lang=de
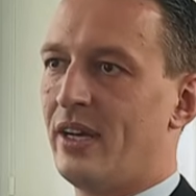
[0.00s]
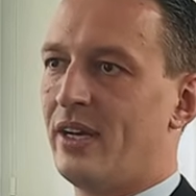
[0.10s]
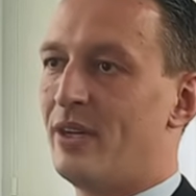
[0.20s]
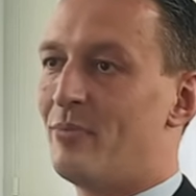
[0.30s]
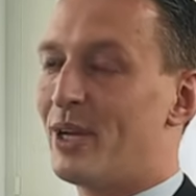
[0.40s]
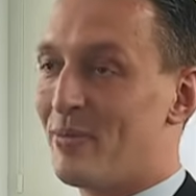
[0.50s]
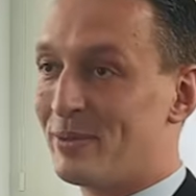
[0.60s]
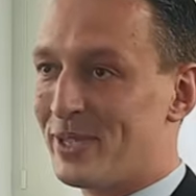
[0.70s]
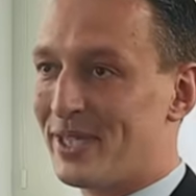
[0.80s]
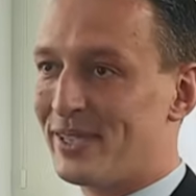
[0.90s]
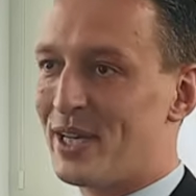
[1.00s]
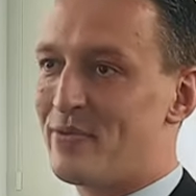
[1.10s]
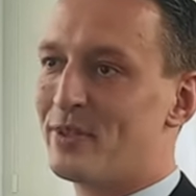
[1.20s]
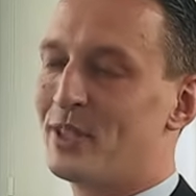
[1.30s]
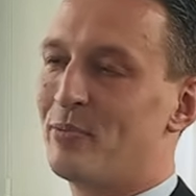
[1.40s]
Äh, mein Name ist Matthias
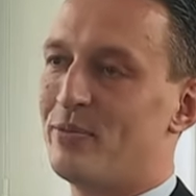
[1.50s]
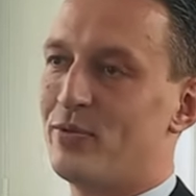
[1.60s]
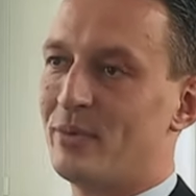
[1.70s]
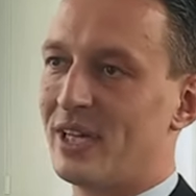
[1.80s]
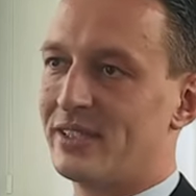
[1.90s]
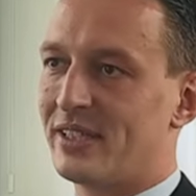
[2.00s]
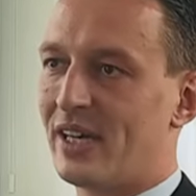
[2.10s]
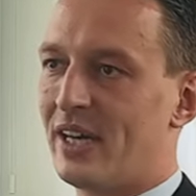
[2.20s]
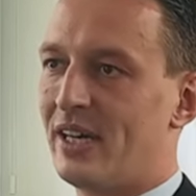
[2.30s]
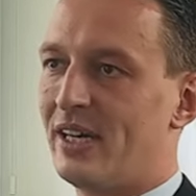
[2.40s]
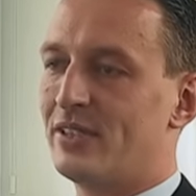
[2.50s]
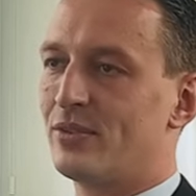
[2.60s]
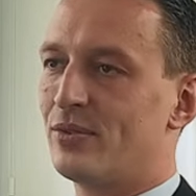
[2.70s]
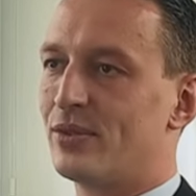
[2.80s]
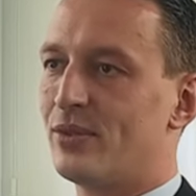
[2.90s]
Helfrich, bin 35 Jahre alt
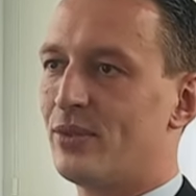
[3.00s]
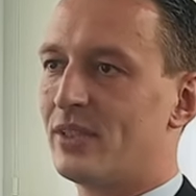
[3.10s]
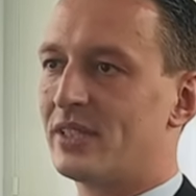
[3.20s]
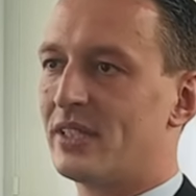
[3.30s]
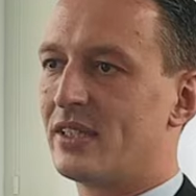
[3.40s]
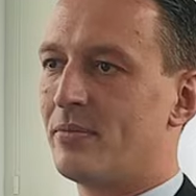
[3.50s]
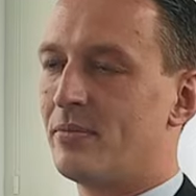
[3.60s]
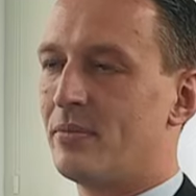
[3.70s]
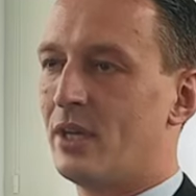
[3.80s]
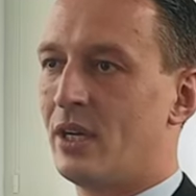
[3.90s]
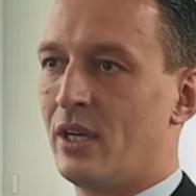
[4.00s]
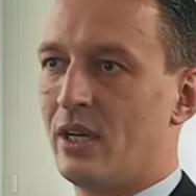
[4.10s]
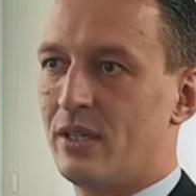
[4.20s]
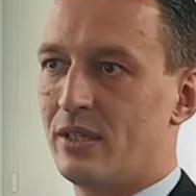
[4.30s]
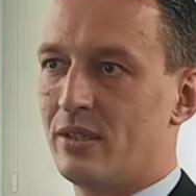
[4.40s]
und gehöre seit dem
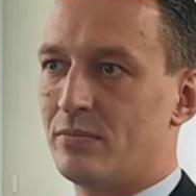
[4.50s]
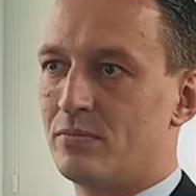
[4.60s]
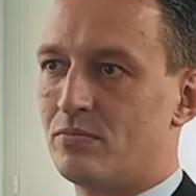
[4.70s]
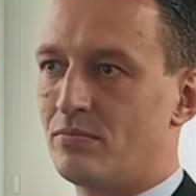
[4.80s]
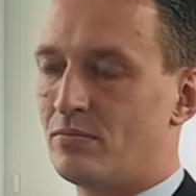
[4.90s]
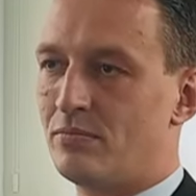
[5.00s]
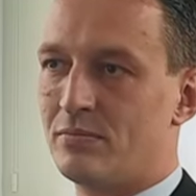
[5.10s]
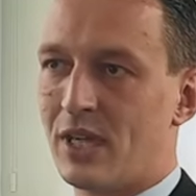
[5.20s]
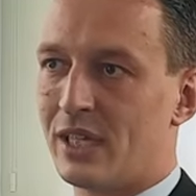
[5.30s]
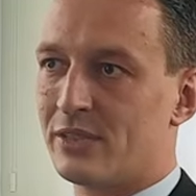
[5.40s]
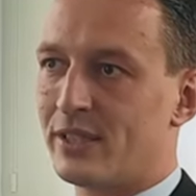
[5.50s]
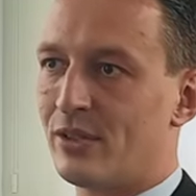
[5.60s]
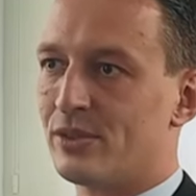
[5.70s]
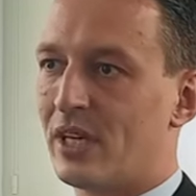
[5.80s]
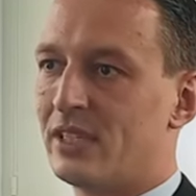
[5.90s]
ähm, Jahr
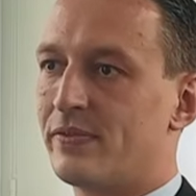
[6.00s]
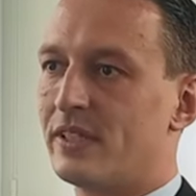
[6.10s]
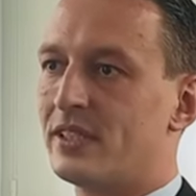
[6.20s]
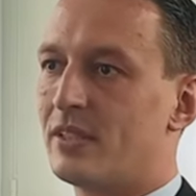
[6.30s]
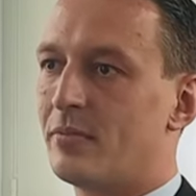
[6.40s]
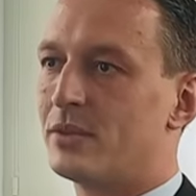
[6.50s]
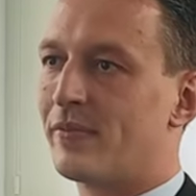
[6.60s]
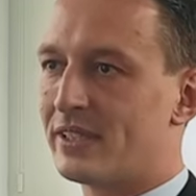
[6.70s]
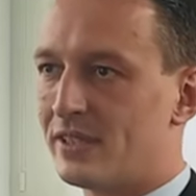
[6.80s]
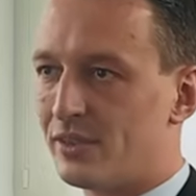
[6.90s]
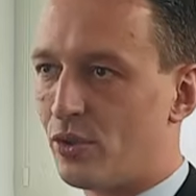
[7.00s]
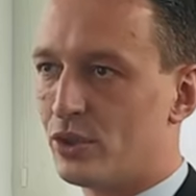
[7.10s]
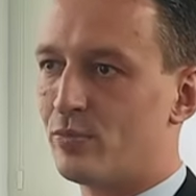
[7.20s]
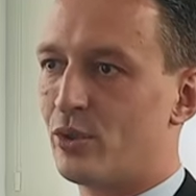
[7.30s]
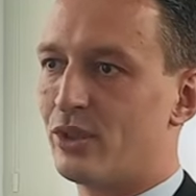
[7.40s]
2021 dem 20.
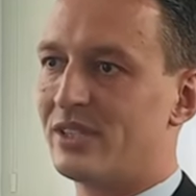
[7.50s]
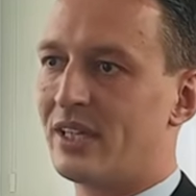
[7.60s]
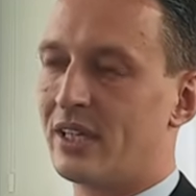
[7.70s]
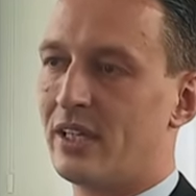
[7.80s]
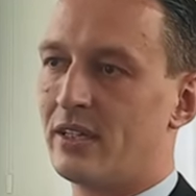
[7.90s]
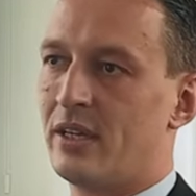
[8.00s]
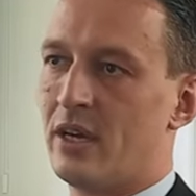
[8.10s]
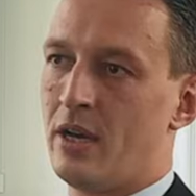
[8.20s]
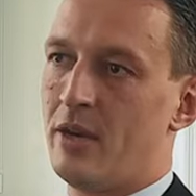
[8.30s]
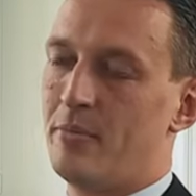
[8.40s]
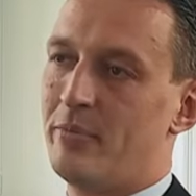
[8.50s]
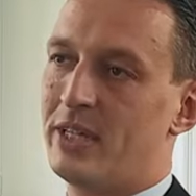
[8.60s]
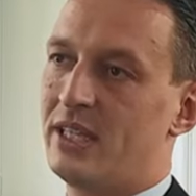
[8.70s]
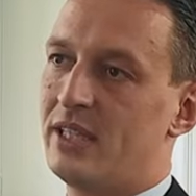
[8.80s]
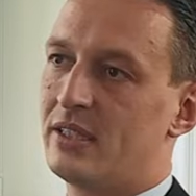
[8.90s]
Deutschen Bundestag an. Bin
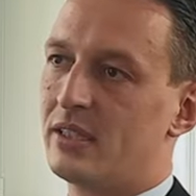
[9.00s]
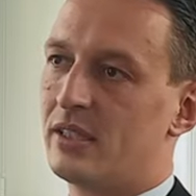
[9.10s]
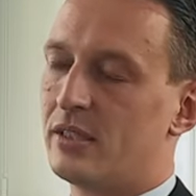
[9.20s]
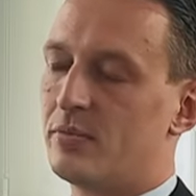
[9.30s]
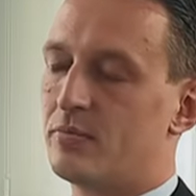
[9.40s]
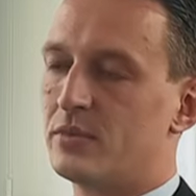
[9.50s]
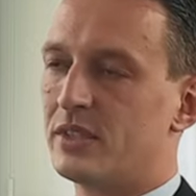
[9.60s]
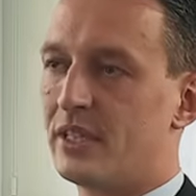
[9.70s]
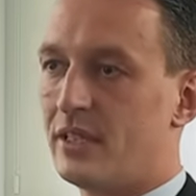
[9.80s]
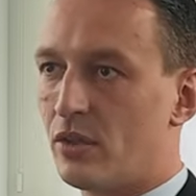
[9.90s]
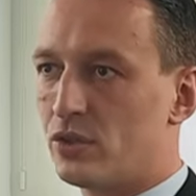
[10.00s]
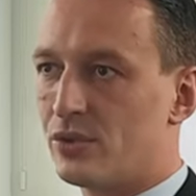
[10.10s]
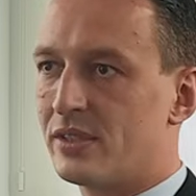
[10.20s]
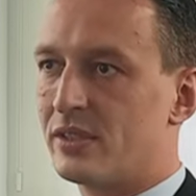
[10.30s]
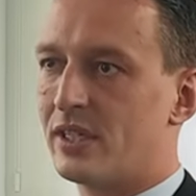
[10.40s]
Mitglied ähm, des
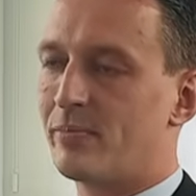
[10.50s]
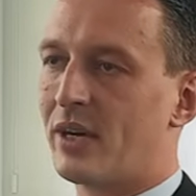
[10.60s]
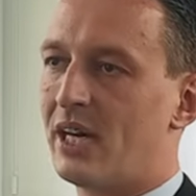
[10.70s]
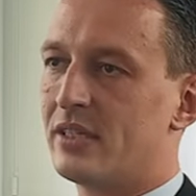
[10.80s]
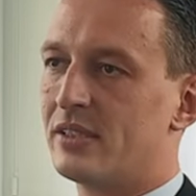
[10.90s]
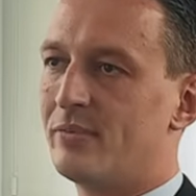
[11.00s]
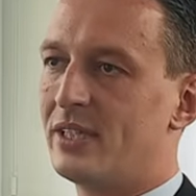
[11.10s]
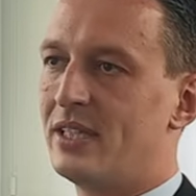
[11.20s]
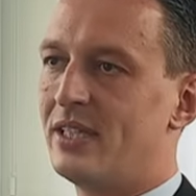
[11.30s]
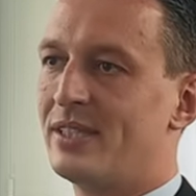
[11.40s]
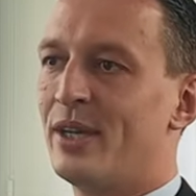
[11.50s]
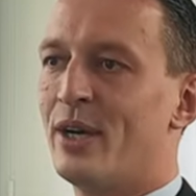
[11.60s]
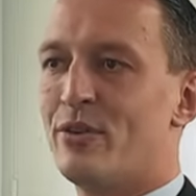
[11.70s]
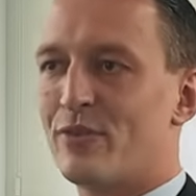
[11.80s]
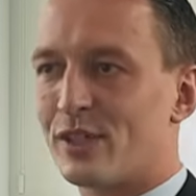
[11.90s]
Innenausschusses als beratendes Mitglied,
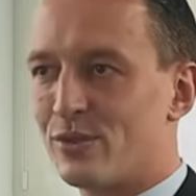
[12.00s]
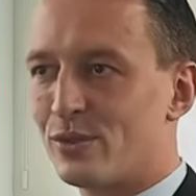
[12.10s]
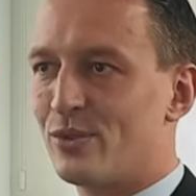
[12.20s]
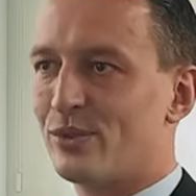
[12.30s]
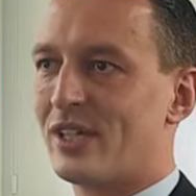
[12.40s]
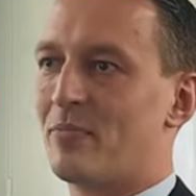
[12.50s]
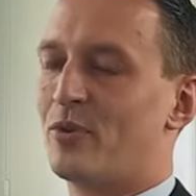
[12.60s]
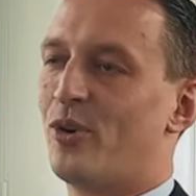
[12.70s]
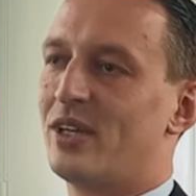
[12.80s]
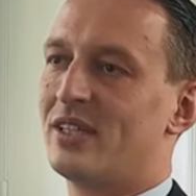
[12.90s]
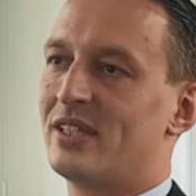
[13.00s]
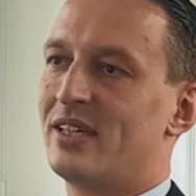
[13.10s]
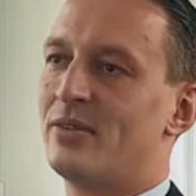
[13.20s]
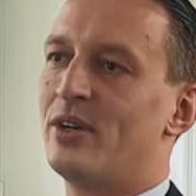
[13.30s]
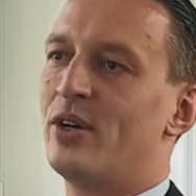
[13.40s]
fraktionsloser
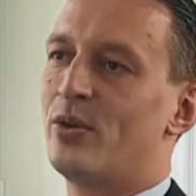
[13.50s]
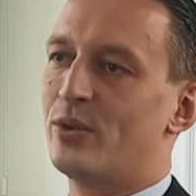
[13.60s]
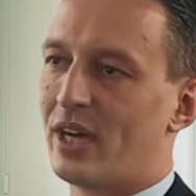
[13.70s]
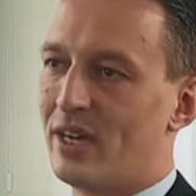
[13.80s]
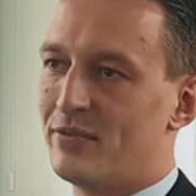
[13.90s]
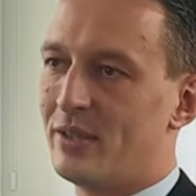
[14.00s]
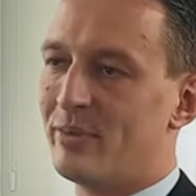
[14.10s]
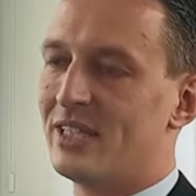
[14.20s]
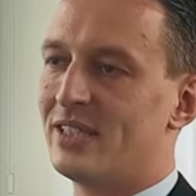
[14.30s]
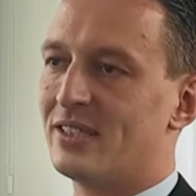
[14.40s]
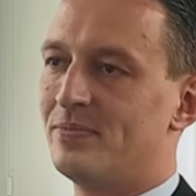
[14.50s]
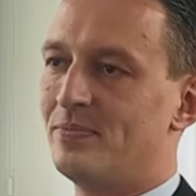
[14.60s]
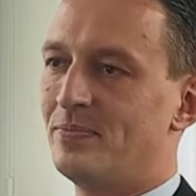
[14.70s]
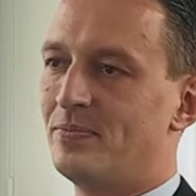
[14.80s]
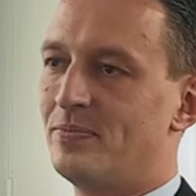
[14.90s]
Abgeordneter und AfD-Mitglied.
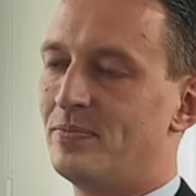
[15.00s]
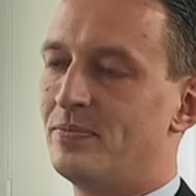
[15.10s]
Okay.